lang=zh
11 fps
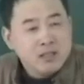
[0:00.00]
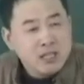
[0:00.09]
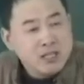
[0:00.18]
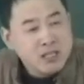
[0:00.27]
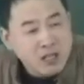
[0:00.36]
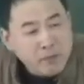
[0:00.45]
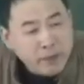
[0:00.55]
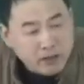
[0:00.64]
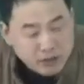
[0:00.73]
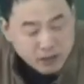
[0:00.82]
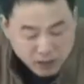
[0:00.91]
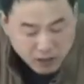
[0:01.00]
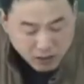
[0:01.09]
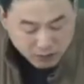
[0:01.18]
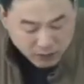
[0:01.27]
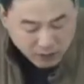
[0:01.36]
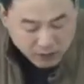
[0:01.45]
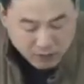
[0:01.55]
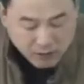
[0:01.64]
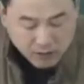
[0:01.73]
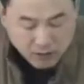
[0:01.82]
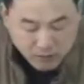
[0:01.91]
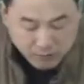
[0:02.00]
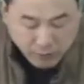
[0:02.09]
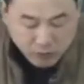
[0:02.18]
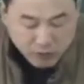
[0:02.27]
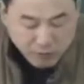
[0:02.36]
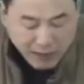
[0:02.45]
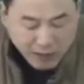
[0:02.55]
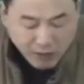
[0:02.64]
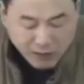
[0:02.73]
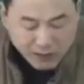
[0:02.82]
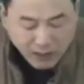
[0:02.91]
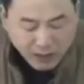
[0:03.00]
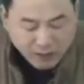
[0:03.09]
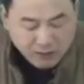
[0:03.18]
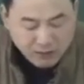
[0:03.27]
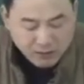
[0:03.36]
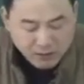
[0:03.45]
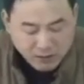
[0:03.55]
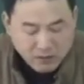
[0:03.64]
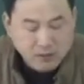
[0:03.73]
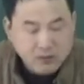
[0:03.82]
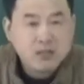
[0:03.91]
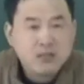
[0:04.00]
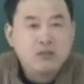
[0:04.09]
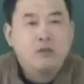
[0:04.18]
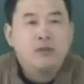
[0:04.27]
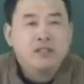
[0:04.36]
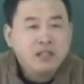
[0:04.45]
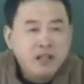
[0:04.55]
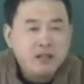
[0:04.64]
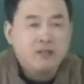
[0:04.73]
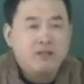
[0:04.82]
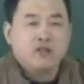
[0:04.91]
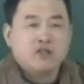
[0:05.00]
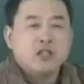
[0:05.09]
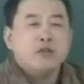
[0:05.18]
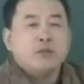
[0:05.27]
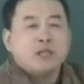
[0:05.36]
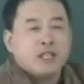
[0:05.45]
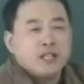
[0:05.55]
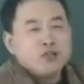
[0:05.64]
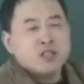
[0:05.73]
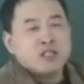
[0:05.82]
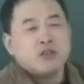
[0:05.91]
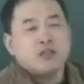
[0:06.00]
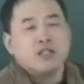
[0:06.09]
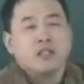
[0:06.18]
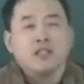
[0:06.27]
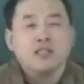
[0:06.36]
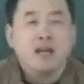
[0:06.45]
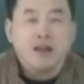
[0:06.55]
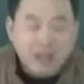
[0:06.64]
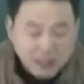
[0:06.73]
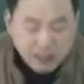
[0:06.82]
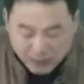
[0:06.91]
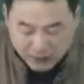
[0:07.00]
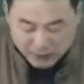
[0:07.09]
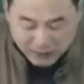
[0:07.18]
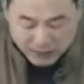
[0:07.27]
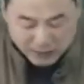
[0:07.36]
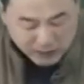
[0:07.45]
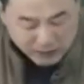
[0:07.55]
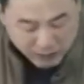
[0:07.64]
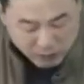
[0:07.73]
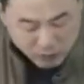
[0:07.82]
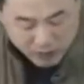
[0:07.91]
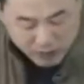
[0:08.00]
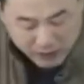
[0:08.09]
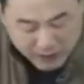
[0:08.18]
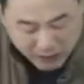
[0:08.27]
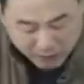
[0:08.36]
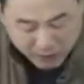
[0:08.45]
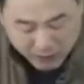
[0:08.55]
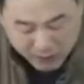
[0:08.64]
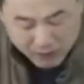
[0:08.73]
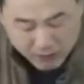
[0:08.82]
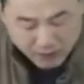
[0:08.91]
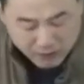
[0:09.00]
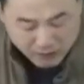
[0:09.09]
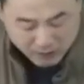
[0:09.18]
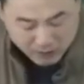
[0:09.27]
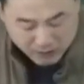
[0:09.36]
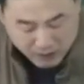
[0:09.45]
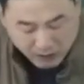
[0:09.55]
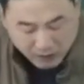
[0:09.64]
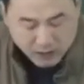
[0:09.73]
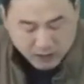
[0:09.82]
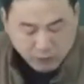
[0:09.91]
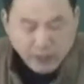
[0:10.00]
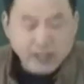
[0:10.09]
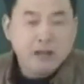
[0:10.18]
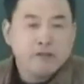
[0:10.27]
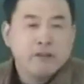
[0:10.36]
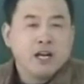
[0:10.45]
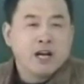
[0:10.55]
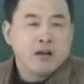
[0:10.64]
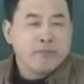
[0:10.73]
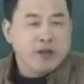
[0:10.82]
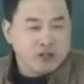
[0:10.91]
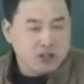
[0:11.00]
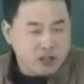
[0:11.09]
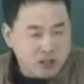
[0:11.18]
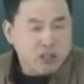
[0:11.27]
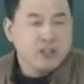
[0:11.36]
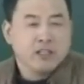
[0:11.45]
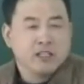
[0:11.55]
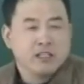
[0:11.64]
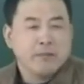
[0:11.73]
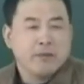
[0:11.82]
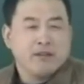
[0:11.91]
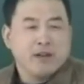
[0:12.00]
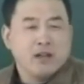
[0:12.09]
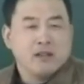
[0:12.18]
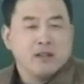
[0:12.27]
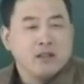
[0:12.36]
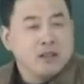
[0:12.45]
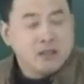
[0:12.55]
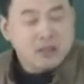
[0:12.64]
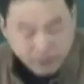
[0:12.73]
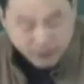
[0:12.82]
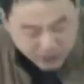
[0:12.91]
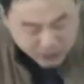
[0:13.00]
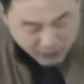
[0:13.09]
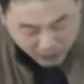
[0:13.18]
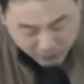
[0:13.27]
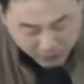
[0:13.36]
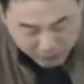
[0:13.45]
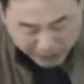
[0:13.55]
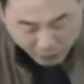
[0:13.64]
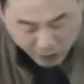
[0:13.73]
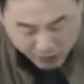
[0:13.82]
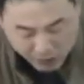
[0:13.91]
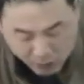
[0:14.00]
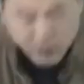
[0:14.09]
在解表剂的时候呢，比如说麻黄汤，这是我们第一个方。虽然我们现在临床上用的很少了，但是呢，要注意呢掌握，嗯，知道这是外感风寒表实症的一个代表方，特别是这个里边麻黄和